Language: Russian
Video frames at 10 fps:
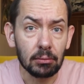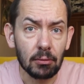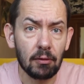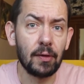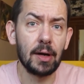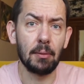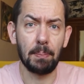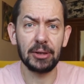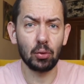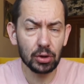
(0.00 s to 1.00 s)
в
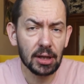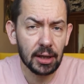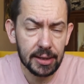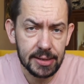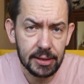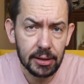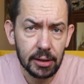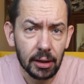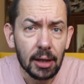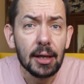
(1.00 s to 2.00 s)
подходах России.